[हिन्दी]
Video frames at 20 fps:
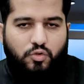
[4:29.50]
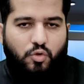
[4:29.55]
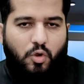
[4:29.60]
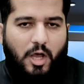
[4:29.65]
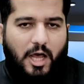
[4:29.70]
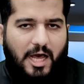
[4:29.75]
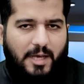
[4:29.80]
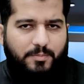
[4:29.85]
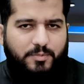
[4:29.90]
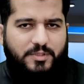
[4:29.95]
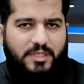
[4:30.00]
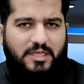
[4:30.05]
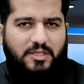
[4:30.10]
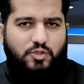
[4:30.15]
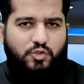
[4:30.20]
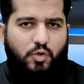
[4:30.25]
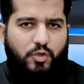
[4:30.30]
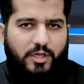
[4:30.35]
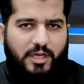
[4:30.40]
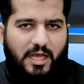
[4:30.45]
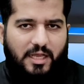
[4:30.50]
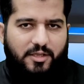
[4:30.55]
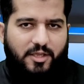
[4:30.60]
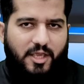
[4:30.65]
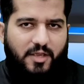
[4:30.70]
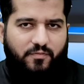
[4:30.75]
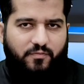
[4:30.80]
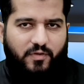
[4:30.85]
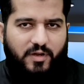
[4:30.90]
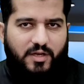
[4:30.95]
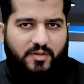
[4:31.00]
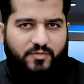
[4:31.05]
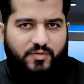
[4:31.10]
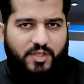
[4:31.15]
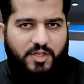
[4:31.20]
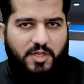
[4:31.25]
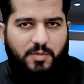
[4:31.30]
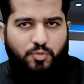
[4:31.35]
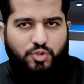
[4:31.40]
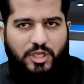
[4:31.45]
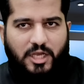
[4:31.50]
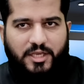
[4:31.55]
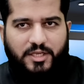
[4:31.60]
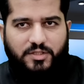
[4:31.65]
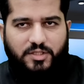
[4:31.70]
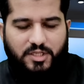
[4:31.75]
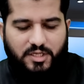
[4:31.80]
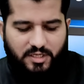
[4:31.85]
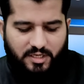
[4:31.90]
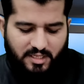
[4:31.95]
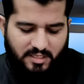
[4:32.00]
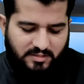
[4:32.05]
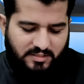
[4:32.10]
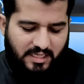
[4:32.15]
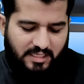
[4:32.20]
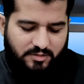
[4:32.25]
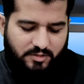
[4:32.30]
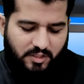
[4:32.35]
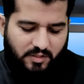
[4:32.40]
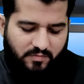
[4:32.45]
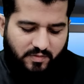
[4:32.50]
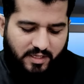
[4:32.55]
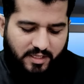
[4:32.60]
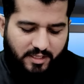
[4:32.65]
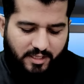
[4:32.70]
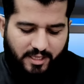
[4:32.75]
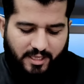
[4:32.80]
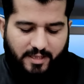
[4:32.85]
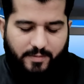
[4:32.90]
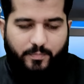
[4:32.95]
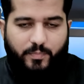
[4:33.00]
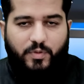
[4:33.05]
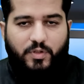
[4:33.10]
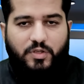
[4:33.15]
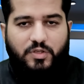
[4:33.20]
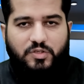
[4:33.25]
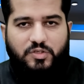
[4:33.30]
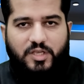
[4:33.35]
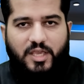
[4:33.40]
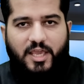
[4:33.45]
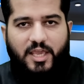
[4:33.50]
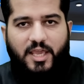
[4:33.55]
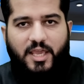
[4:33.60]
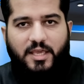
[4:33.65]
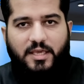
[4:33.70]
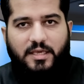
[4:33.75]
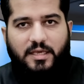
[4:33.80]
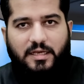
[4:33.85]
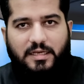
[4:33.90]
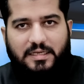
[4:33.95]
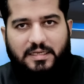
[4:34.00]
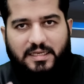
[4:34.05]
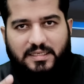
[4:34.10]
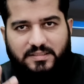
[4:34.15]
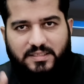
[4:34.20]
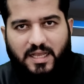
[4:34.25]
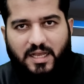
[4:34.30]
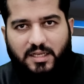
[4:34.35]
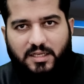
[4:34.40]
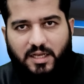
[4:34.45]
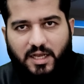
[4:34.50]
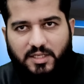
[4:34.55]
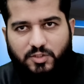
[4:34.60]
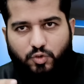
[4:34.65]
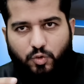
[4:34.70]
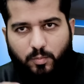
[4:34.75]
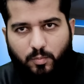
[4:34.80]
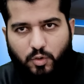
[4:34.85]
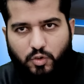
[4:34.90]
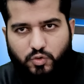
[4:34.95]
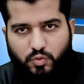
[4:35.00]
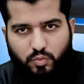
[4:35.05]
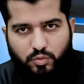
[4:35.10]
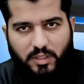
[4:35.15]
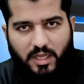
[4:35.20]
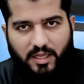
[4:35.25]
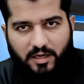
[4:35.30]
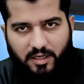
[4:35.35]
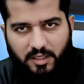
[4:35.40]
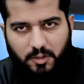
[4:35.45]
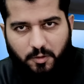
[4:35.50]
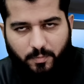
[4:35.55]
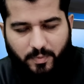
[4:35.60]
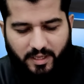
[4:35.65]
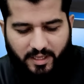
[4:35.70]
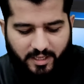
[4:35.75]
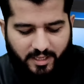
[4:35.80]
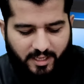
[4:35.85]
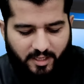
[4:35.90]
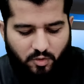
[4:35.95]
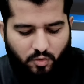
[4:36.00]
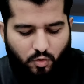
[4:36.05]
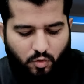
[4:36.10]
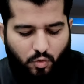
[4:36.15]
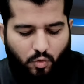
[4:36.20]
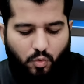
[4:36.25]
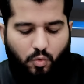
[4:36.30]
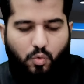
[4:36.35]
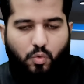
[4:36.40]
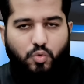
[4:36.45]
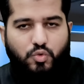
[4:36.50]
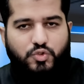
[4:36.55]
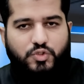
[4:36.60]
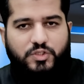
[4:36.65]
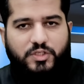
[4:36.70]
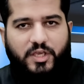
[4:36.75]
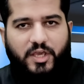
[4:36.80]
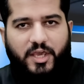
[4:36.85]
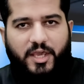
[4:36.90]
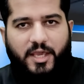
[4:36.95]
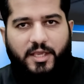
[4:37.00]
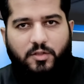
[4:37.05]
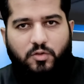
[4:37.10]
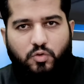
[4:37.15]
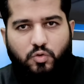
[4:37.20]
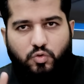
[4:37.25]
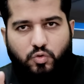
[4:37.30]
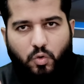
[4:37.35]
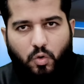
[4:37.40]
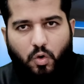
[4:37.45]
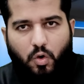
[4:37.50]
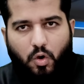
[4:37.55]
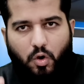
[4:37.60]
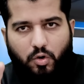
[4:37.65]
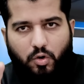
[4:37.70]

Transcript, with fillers: तो अब तक जो इलाके फ़लस्तनी मुजाहिदीन ने आज़ाद करवाए हैं ये गज़ा का जो मौजूदा रकबा है उसके दो